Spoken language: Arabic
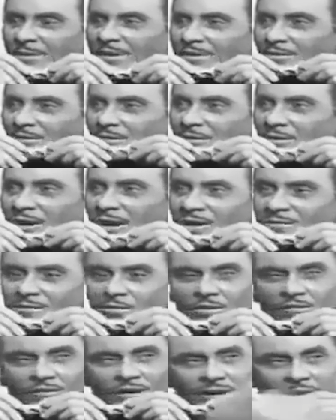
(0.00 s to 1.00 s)
وعملت لكل
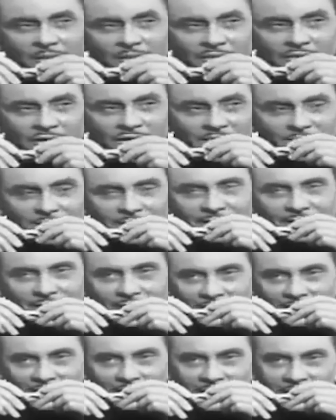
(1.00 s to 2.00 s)
واحد منكم فرخه
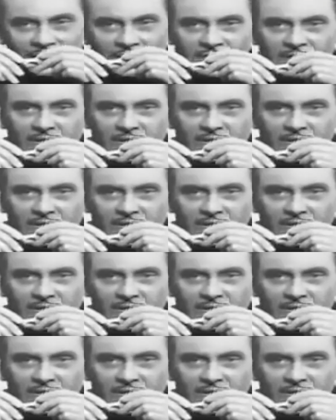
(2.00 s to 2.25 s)
بمستلزماتها